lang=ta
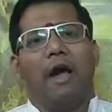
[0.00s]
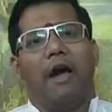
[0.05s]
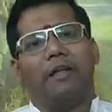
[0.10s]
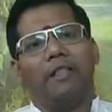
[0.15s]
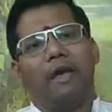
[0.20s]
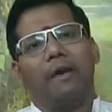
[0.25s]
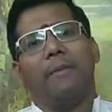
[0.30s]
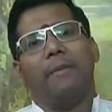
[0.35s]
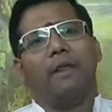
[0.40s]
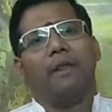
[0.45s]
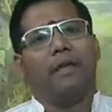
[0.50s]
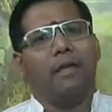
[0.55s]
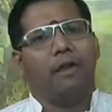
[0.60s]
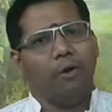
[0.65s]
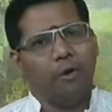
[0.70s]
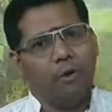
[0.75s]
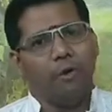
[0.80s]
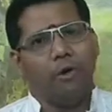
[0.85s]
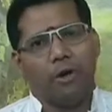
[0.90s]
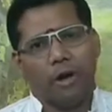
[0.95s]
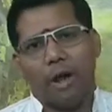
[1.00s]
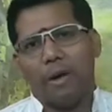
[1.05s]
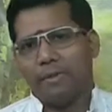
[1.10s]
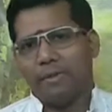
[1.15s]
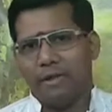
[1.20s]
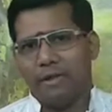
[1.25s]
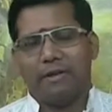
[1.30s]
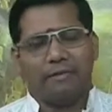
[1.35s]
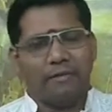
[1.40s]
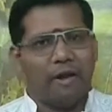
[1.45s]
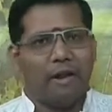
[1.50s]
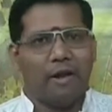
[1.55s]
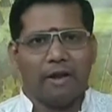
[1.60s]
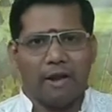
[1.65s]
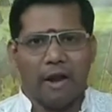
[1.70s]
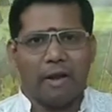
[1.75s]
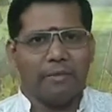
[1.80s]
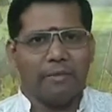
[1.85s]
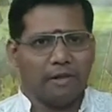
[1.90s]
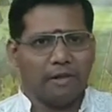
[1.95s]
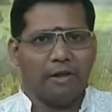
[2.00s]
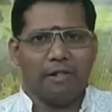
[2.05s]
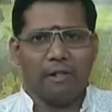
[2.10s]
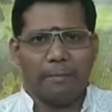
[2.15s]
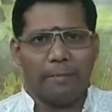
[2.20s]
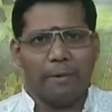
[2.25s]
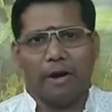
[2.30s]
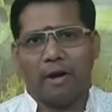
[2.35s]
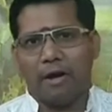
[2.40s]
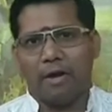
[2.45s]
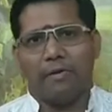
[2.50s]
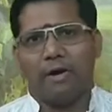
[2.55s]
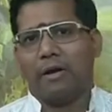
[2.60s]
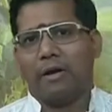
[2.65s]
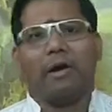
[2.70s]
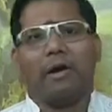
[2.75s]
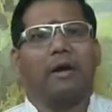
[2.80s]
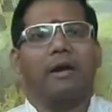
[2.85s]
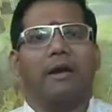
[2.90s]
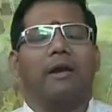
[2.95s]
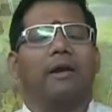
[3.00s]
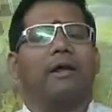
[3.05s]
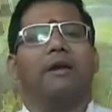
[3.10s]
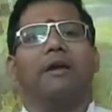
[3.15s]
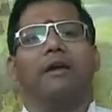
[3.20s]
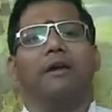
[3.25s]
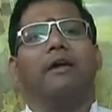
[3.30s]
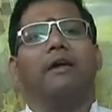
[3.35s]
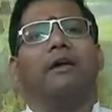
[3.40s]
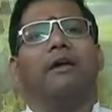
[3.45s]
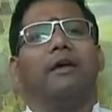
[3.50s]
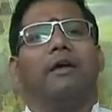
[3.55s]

அதே மாதிரி இன்னும் கிராமத்துல சில கிராமத்துல இந்த பழக்க வழக்கங்கள் இருக்கு